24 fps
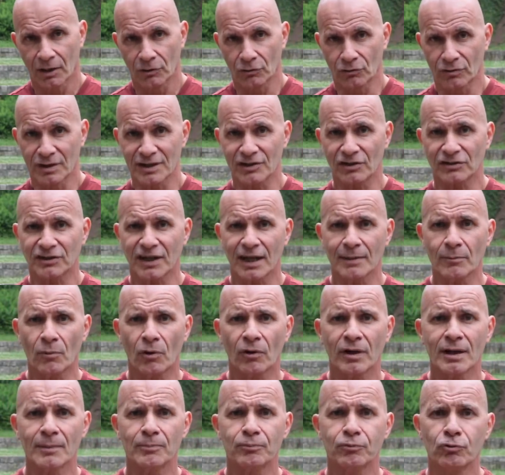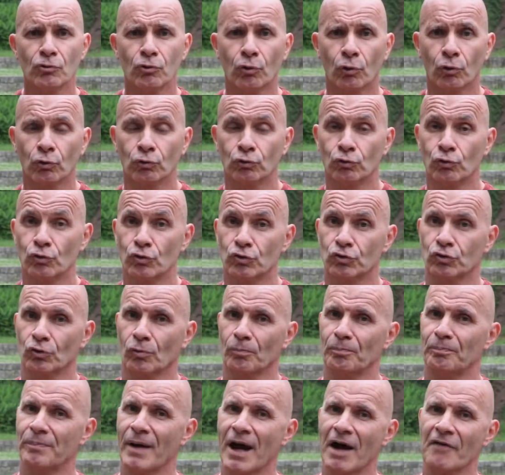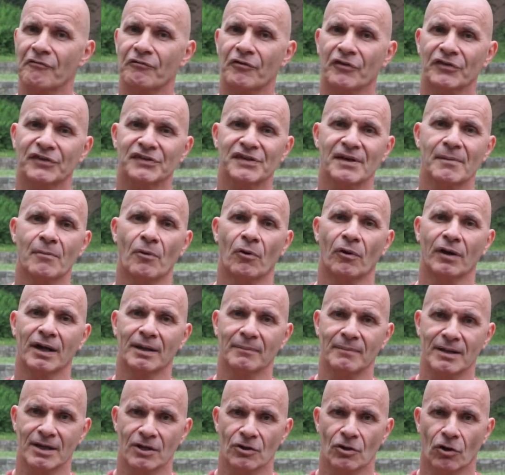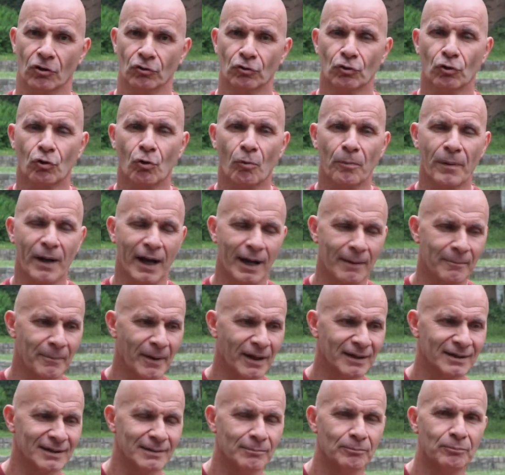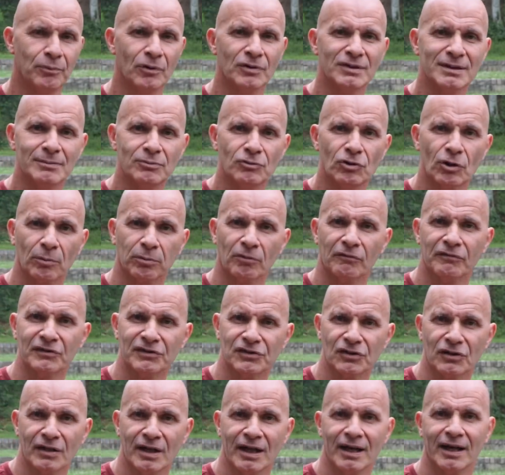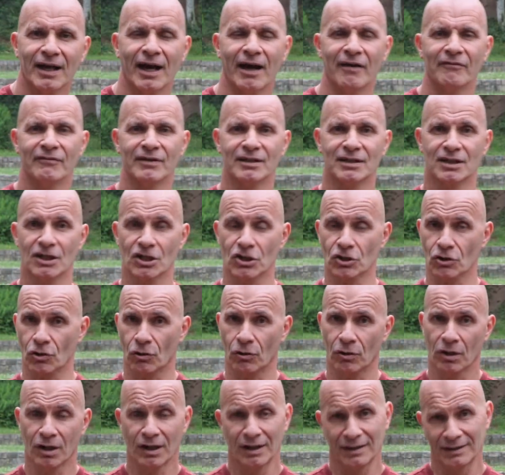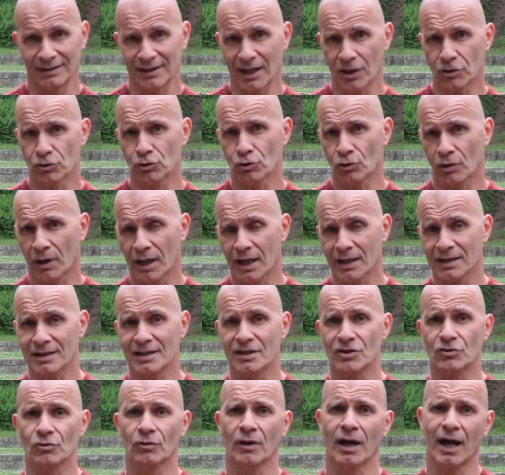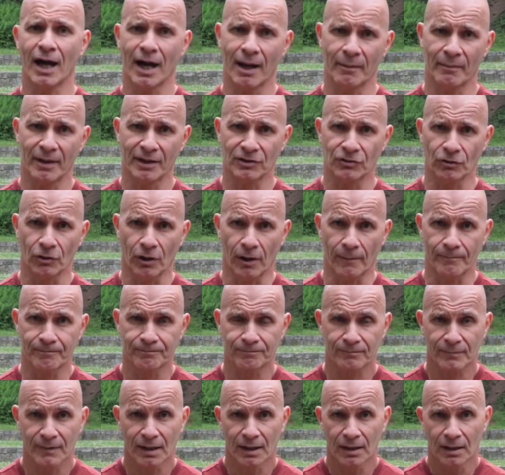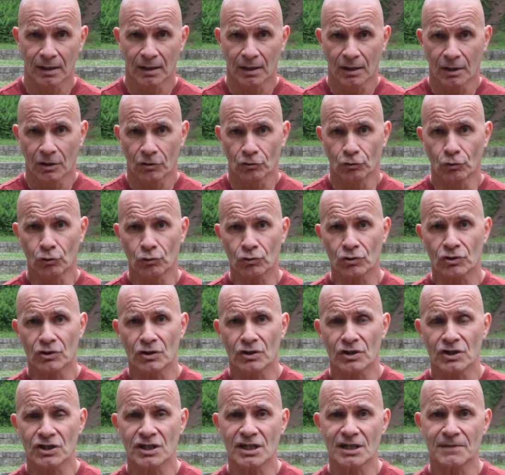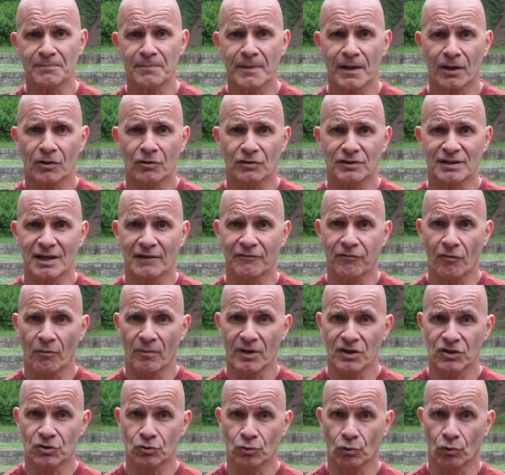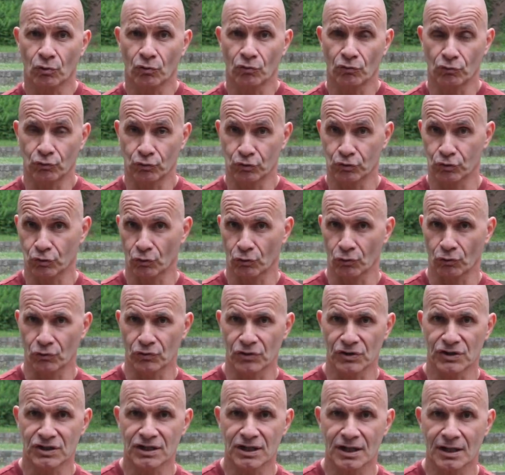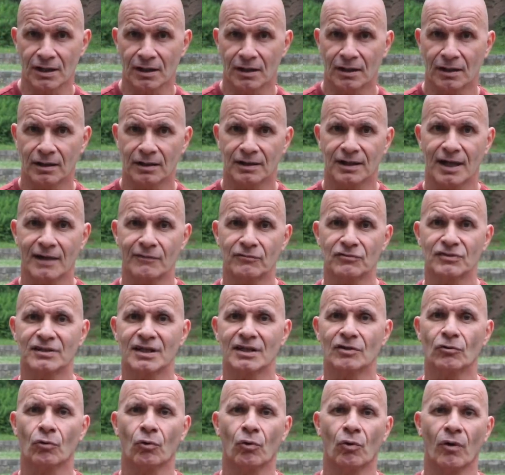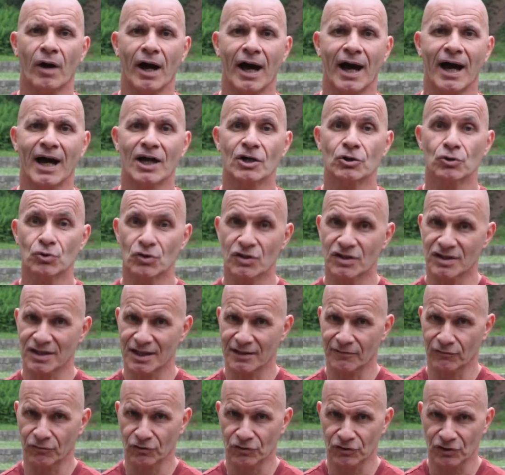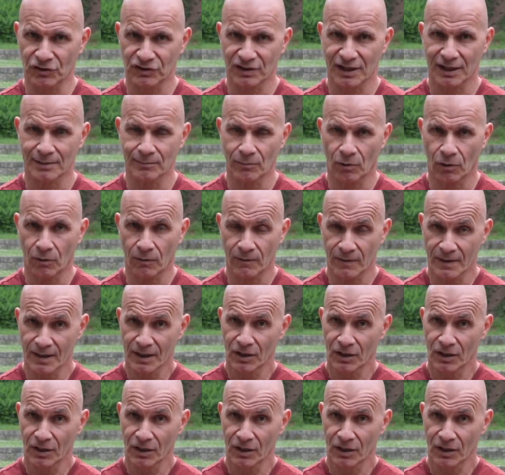Donc les entraînements les plus longs ne sont pas forcément les meilleurs. Ne comparez pas des bodybuilders professionnels avec des gens naturels qui sont amateurs. Donc j'espère que ces informations vous seront utiles, qu'elles vous aideront à ajuster vos entraînements.